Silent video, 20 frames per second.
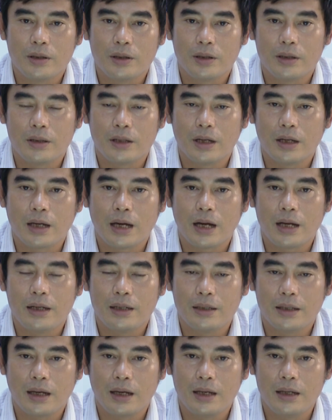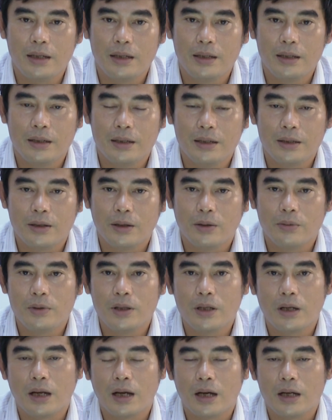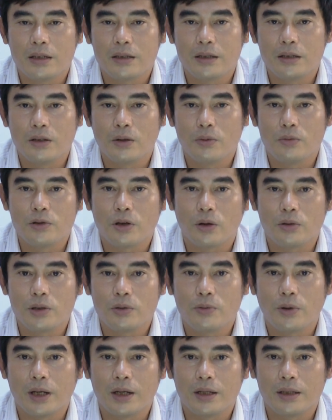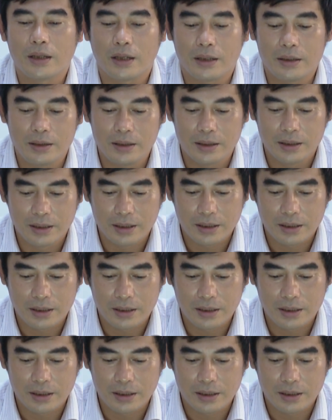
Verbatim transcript: gửi tờ khai y tế cũng như là sử dụng sổ sức khỏe điện tử